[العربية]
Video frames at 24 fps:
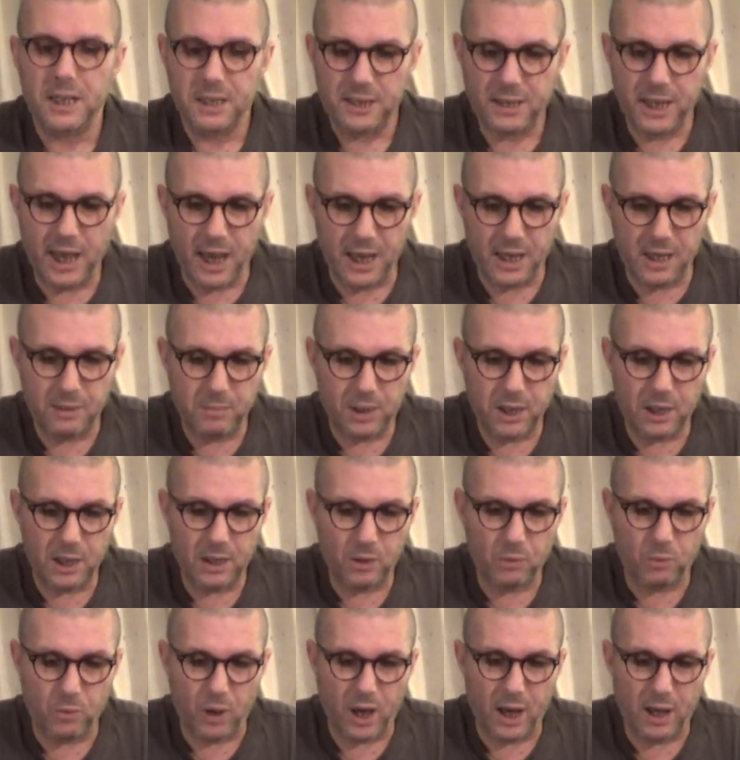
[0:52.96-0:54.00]

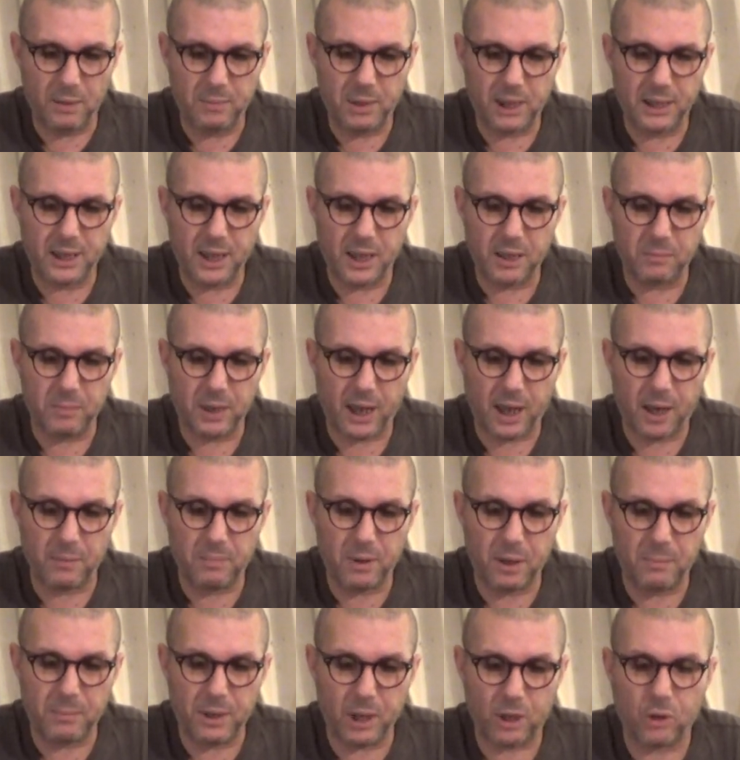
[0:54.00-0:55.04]
دائما وابدا
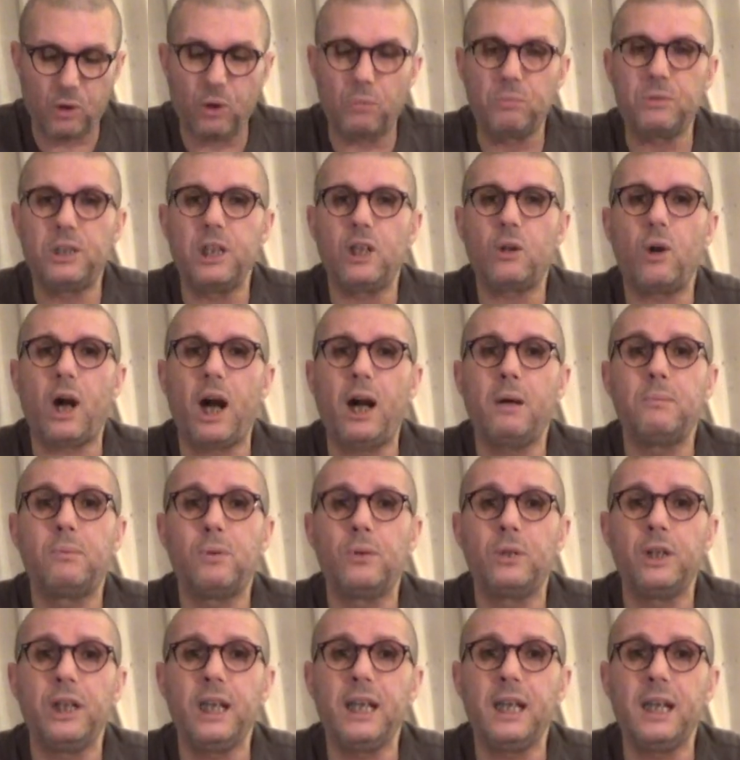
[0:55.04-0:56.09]
مرحبا بكم ديروا
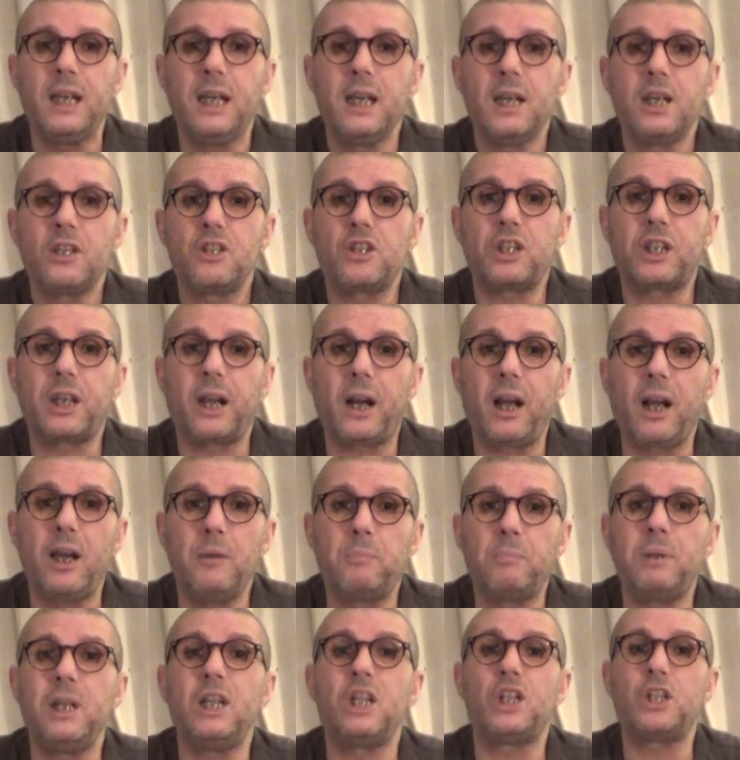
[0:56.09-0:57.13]
ابوني
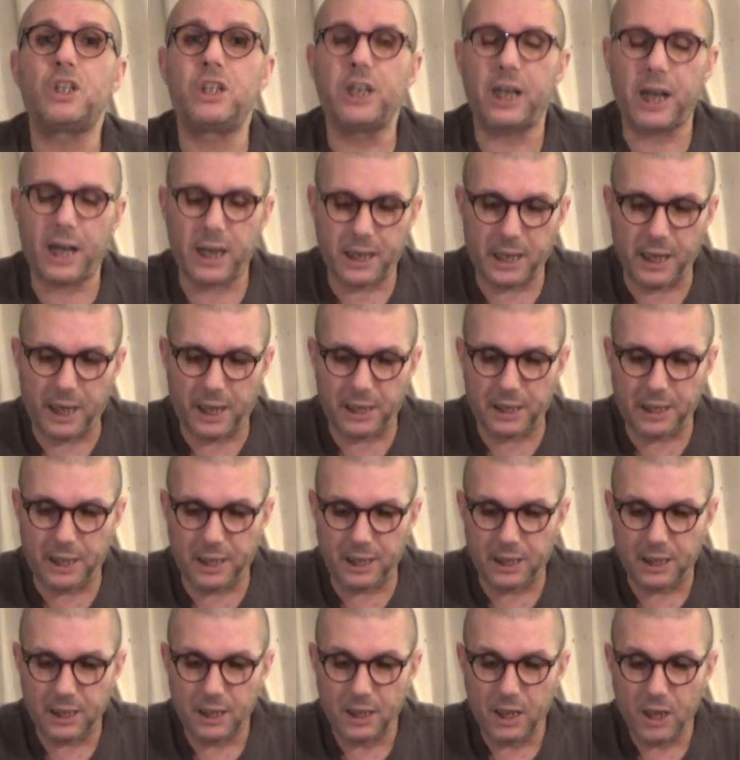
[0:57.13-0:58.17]
سكرايب الاشتراك
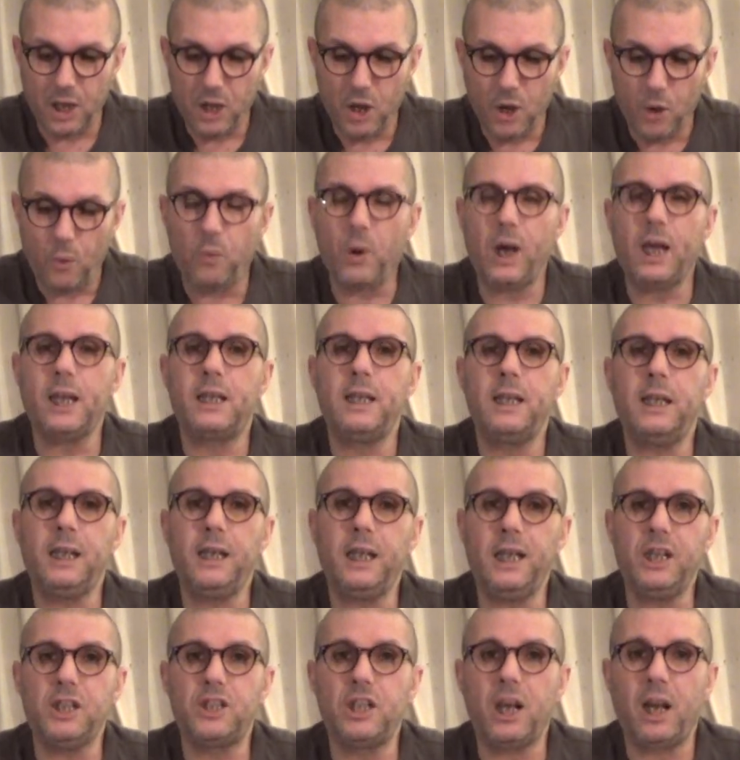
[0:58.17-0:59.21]
يعني واحد
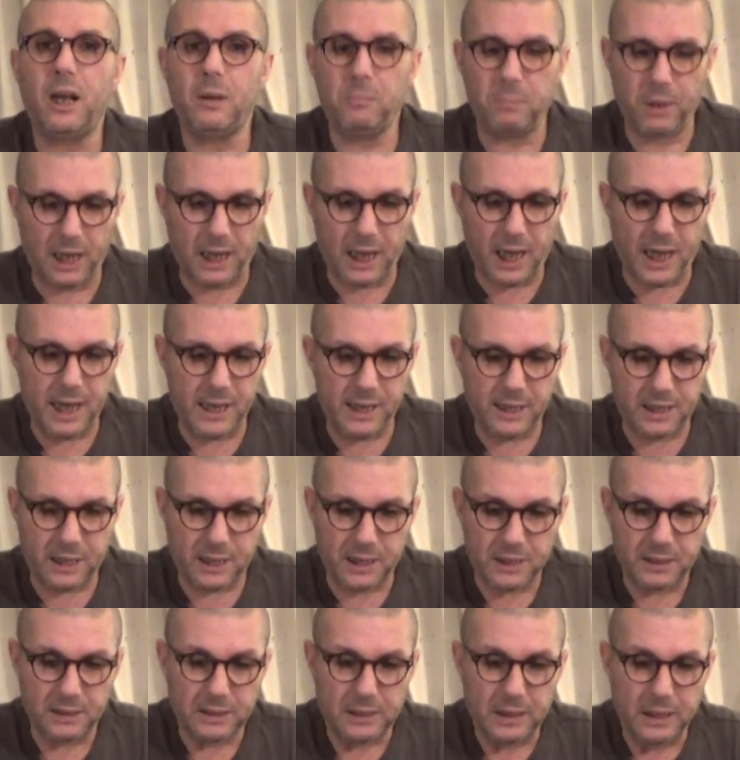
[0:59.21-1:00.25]
الاعجاب
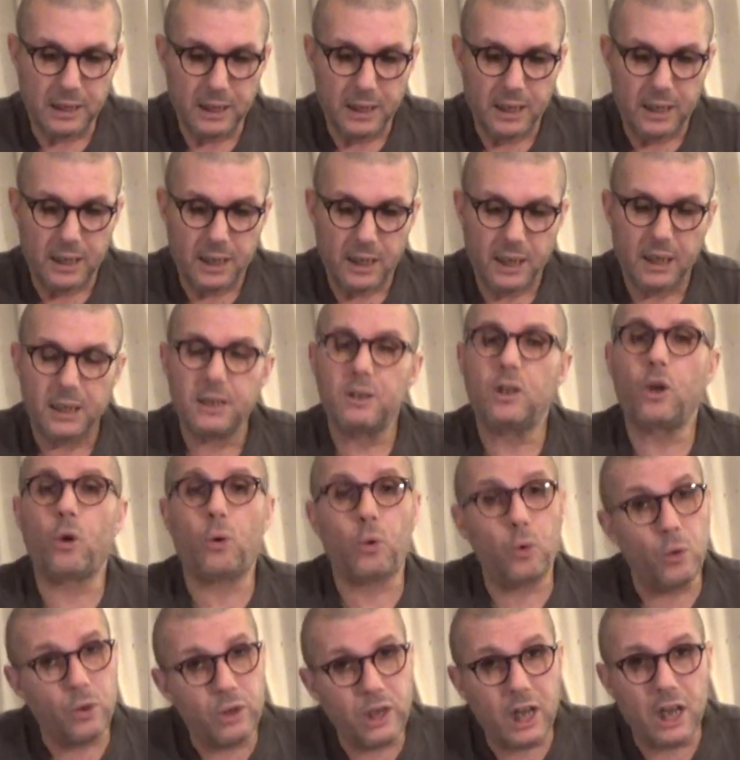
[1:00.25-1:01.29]
اللايك
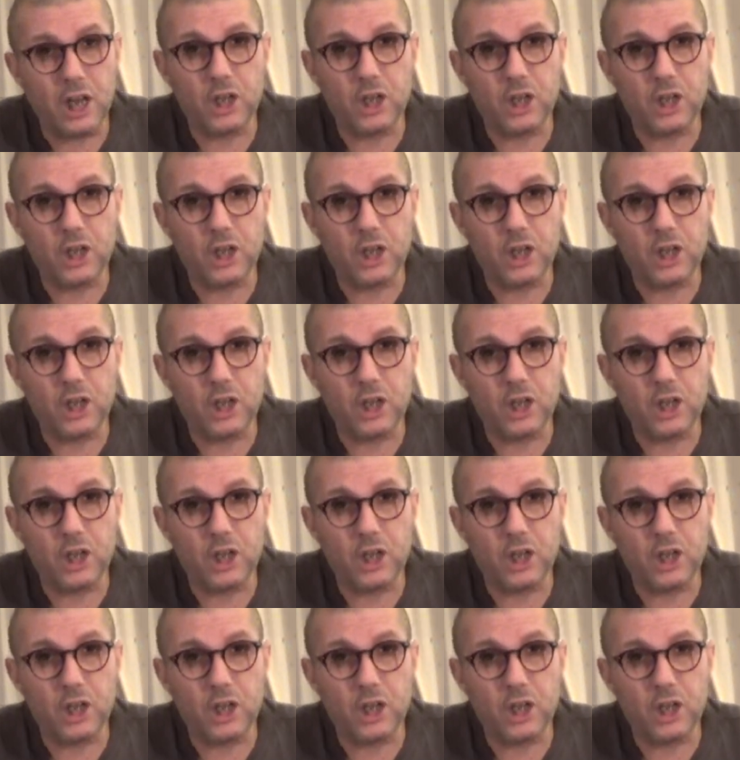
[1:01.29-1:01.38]
دقوا لنا